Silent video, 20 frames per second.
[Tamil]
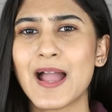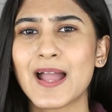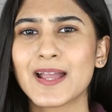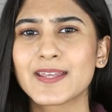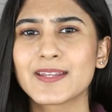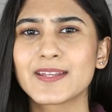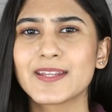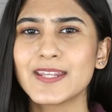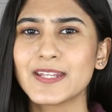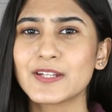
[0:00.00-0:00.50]

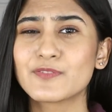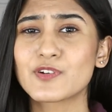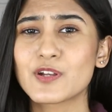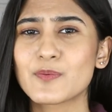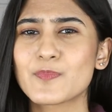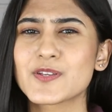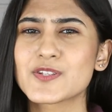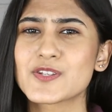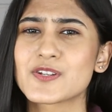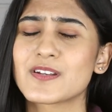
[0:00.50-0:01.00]
ஆக்னி
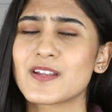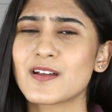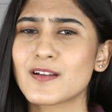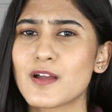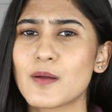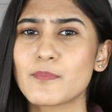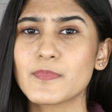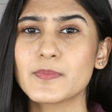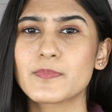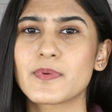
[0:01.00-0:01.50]
இன்ஃப்ளமேஷன்லாம்
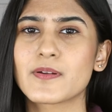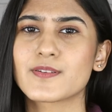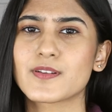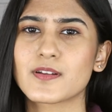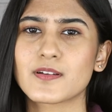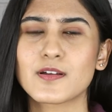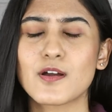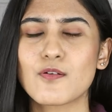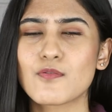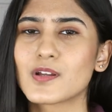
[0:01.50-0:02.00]
கம்மி
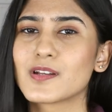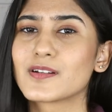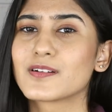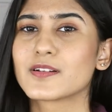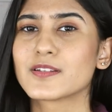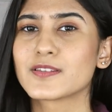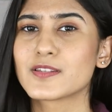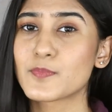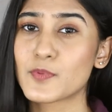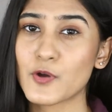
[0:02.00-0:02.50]
பண்ணுறதுக்கு
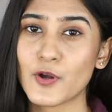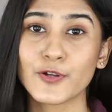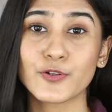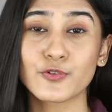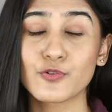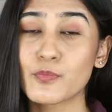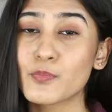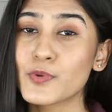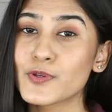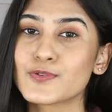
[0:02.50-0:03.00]
அவங்களுக்கு இந்த
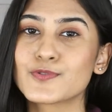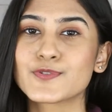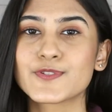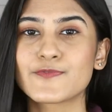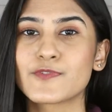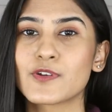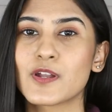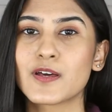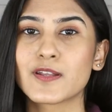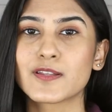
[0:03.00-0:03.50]
ப்ராடக்ட் ரொம்ப
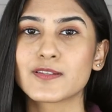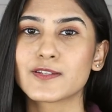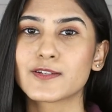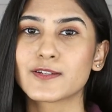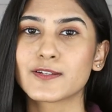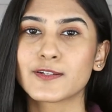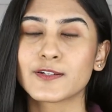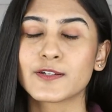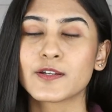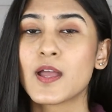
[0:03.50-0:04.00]
யூஸ்ஃபுல்லாக
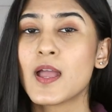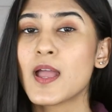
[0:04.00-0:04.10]
இருந்திருக்கு